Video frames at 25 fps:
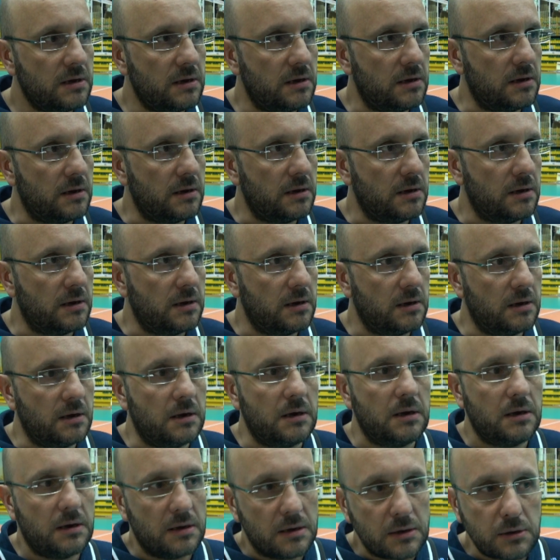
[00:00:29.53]

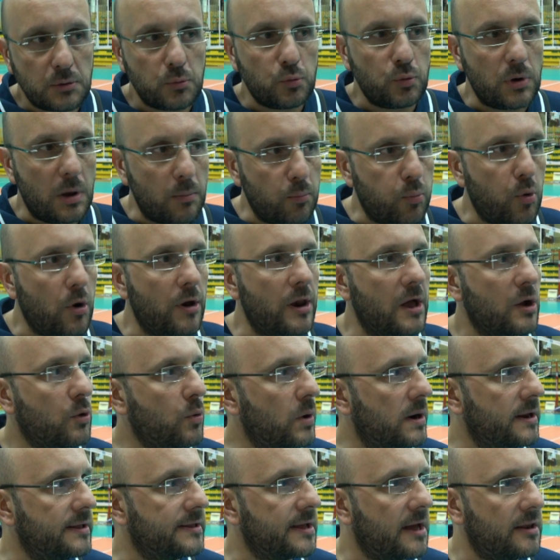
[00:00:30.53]
Eh, una buona
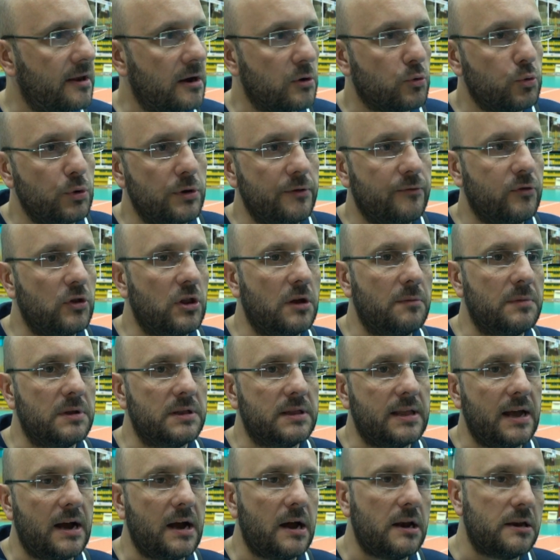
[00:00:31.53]
qualità in alcuni
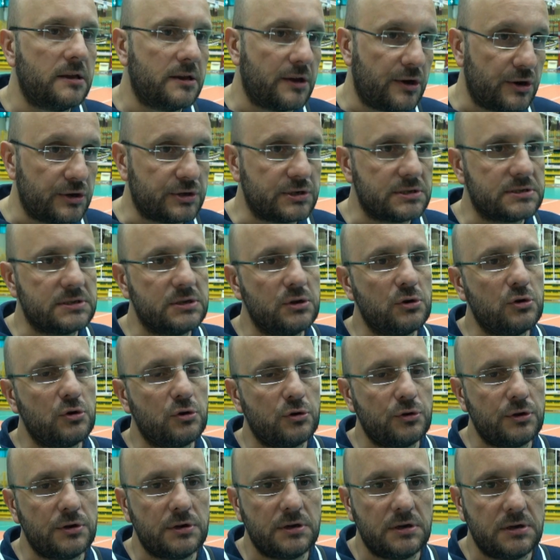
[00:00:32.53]
fondamentali, in
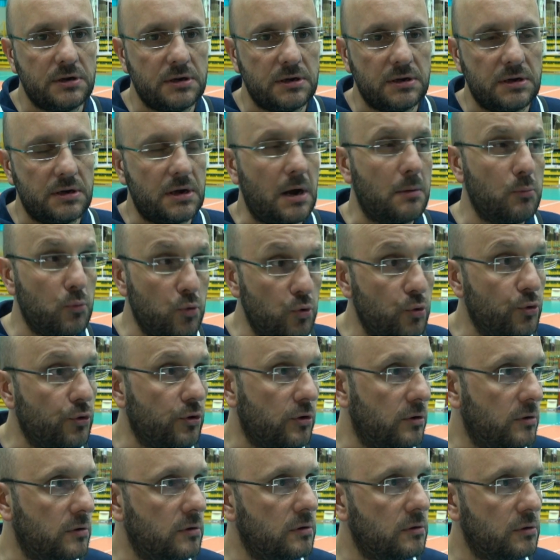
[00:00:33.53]
ricezione, a
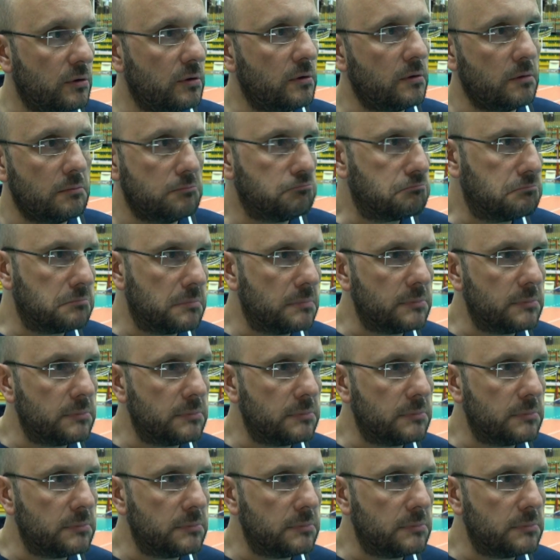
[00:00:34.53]
muro,